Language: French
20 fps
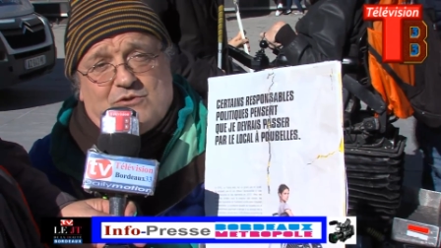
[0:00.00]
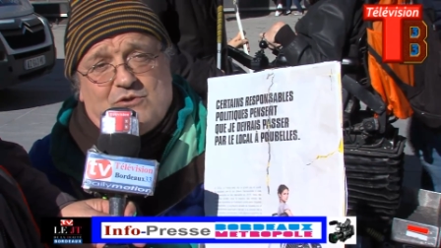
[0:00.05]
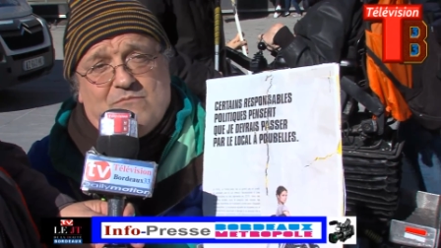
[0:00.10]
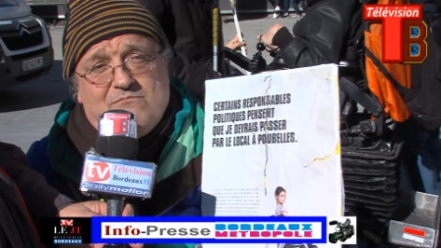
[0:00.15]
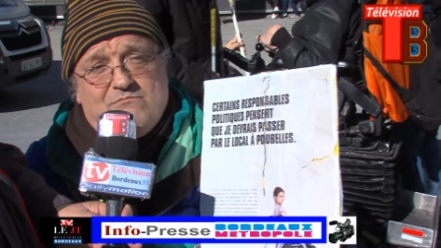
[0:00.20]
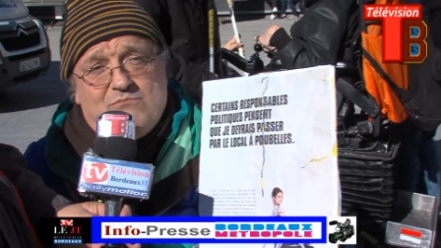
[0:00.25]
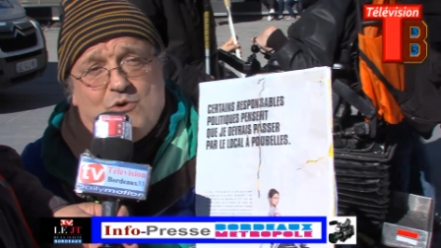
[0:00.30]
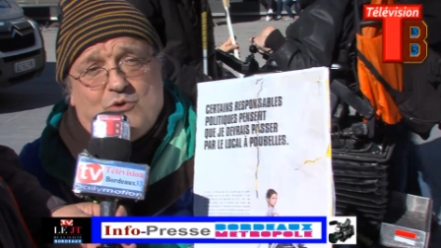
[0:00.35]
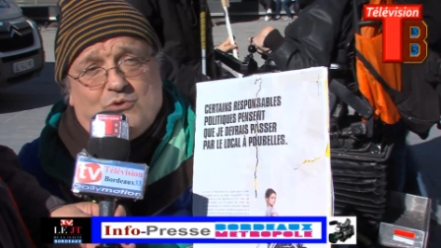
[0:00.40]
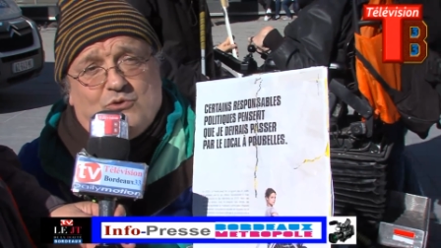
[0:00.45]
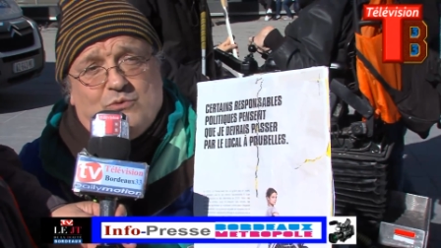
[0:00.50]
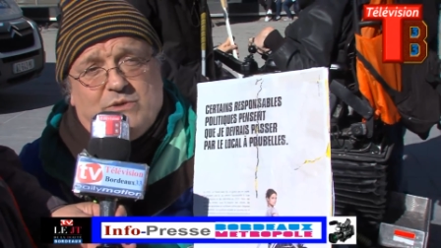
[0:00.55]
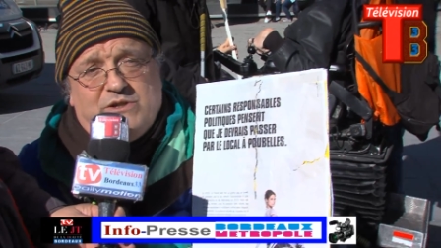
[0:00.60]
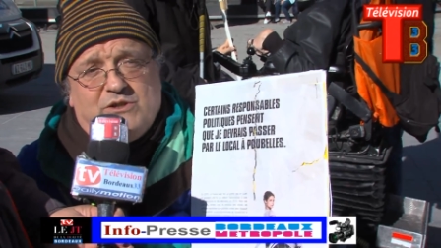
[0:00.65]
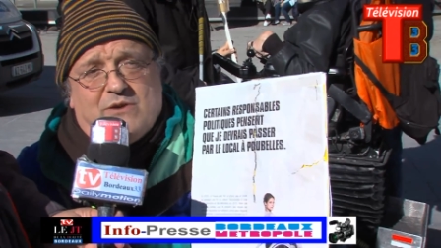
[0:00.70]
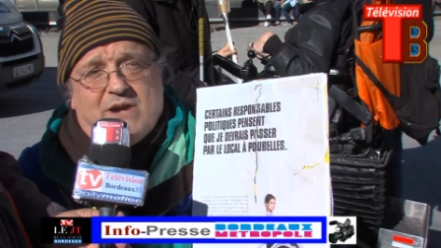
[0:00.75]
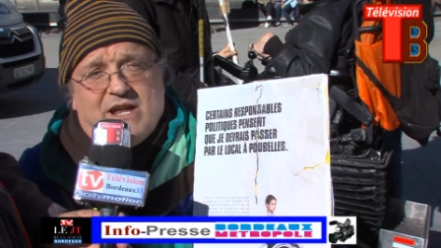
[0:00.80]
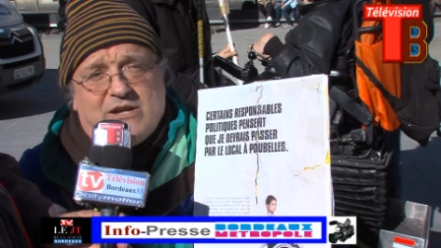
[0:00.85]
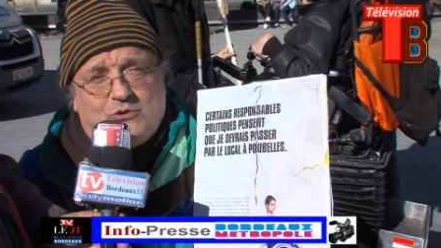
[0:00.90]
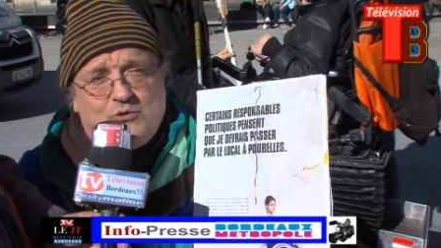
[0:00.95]
Bordeaux et
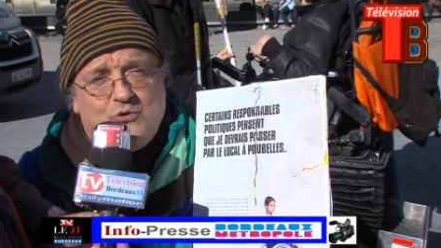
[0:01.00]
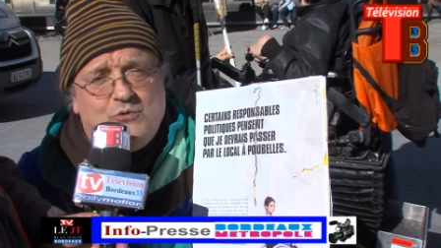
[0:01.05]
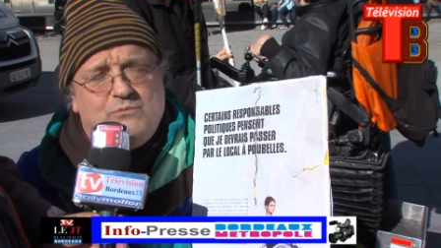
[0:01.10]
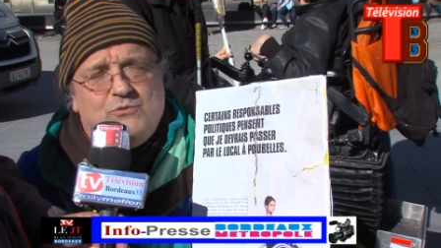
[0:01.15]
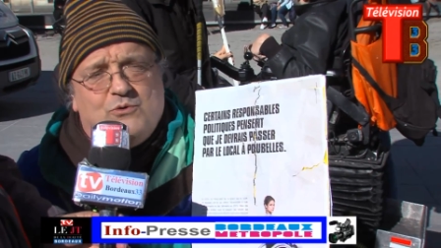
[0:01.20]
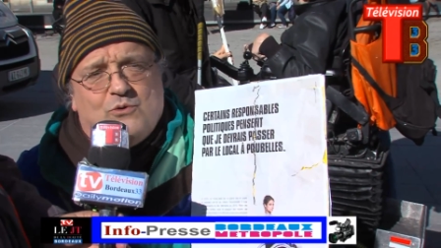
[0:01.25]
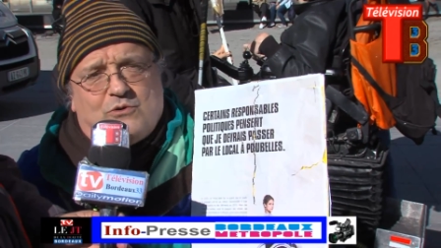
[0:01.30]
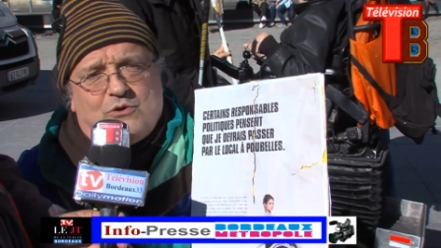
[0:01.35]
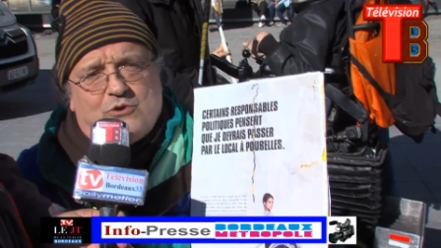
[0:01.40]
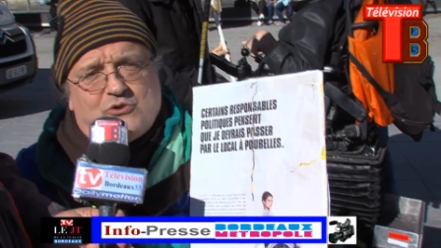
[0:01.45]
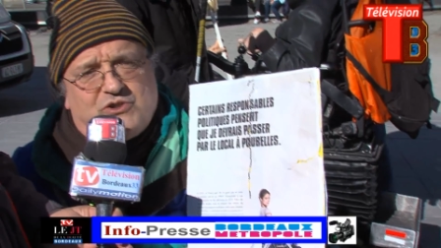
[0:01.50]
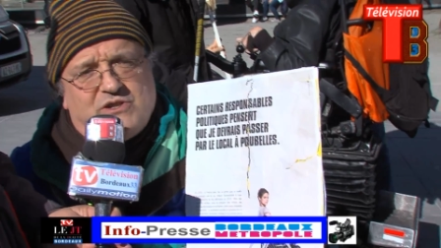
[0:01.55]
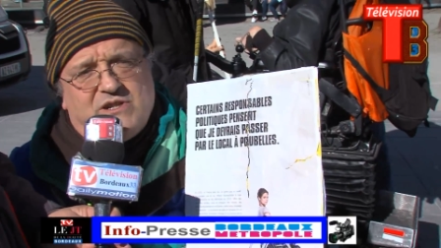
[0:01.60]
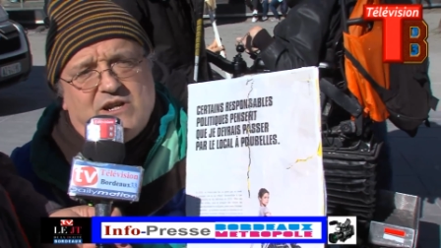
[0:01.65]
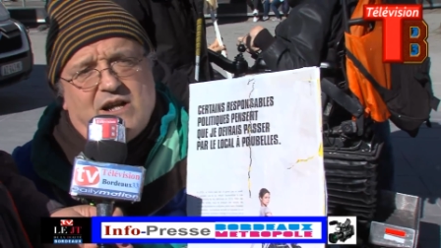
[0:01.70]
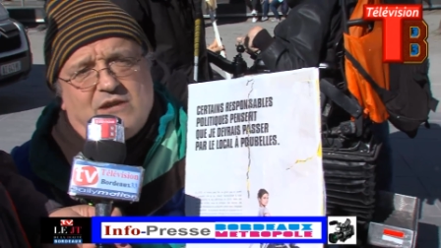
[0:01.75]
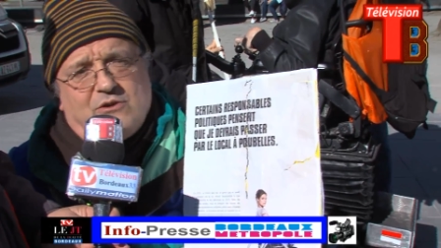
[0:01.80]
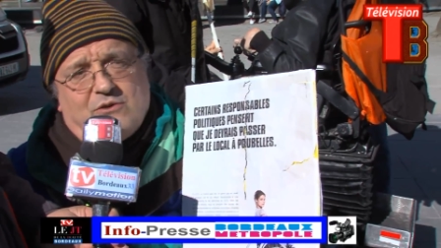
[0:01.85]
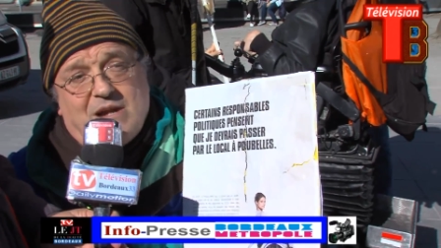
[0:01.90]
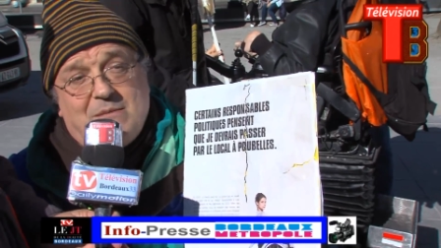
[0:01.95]
dans la Cube, donc en
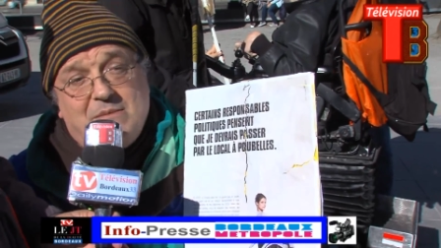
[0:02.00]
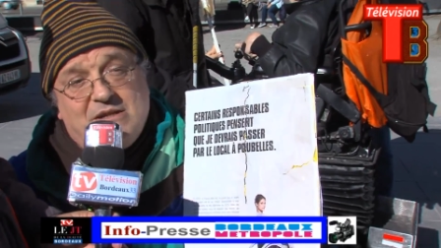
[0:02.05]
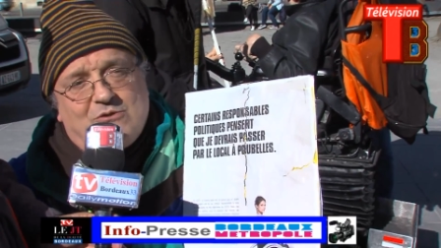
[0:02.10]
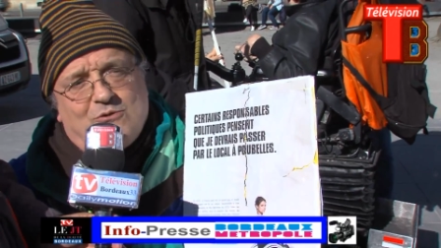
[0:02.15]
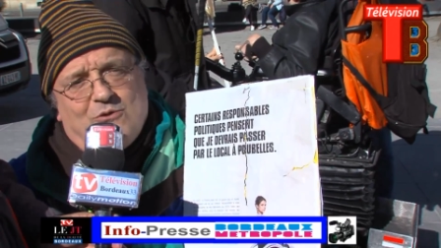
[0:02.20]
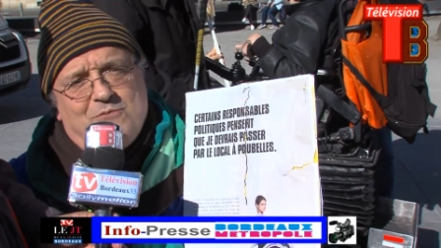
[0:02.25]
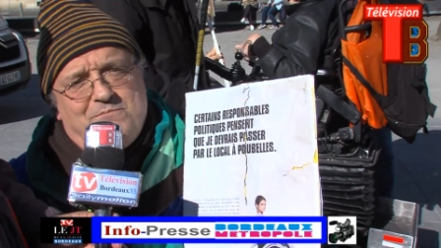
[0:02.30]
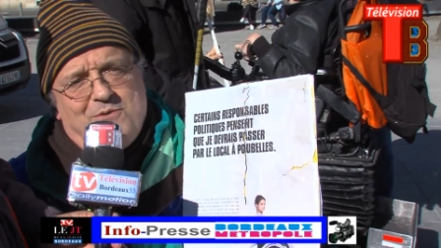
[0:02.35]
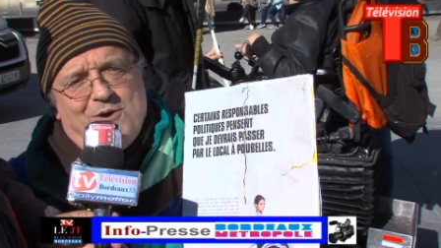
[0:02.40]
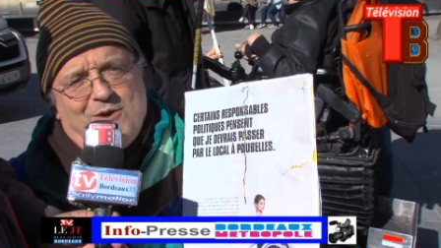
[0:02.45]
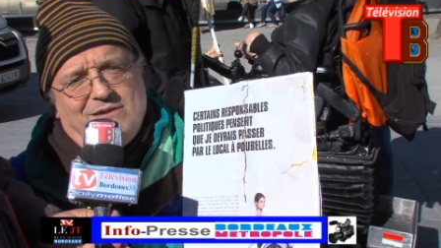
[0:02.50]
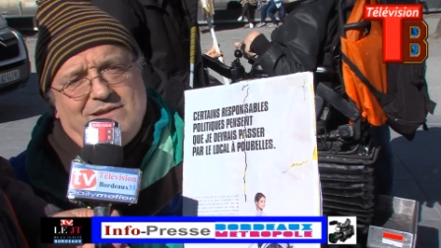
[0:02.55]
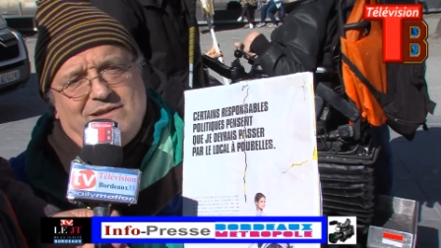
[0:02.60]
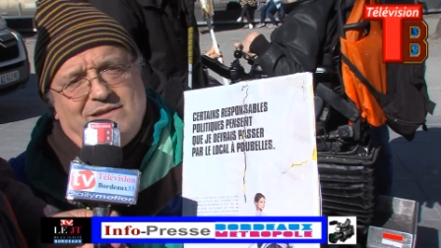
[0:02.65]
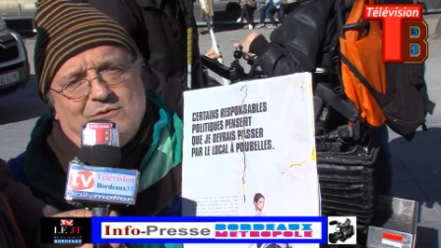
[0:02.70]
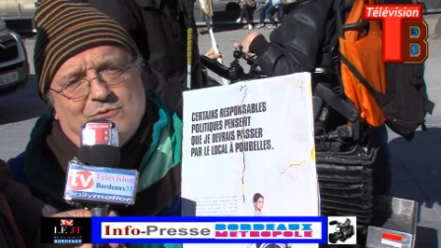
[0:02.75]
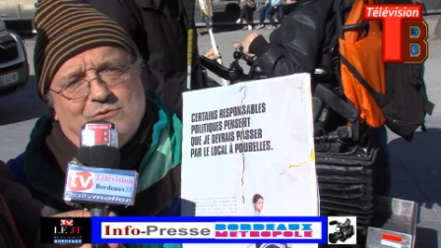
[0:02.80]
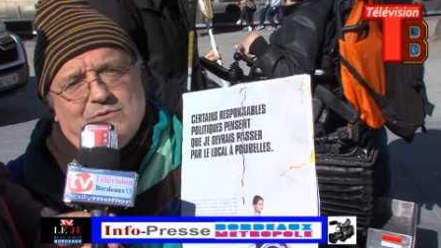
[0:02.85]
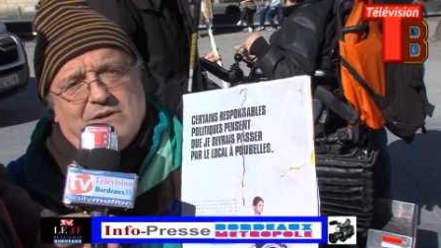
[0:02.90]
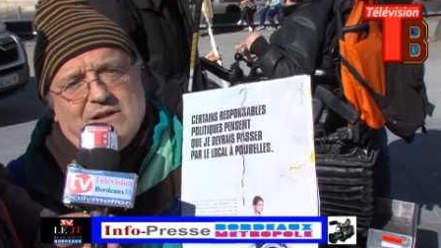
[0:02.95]
général, dans la métropole,
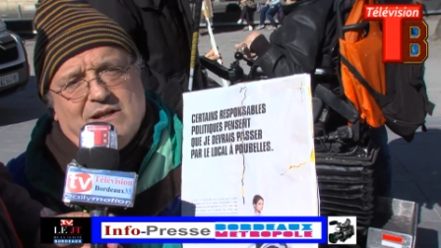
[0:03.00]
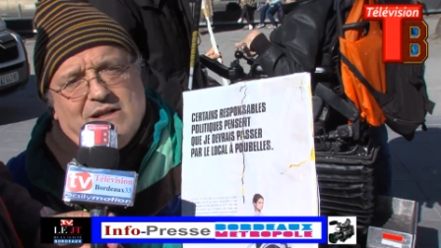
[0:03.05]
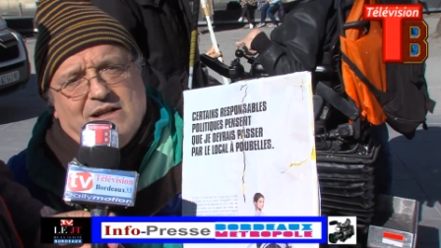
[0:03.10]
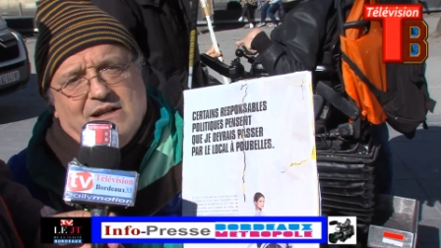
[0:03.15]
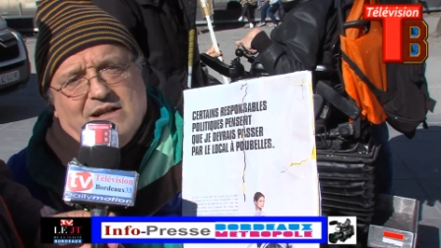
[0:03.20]
disons,